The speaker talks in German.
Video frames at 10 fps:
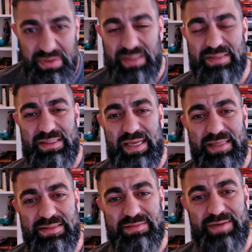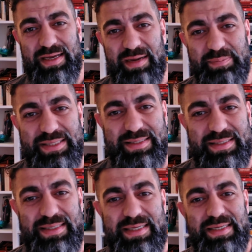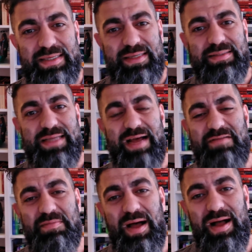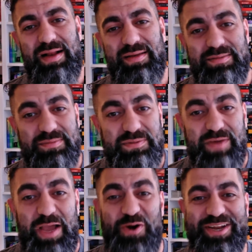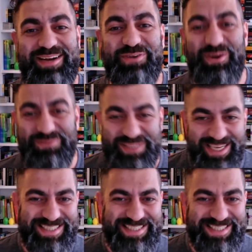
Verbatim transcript: die ersten zwei Kapitel, sagen wir mal 250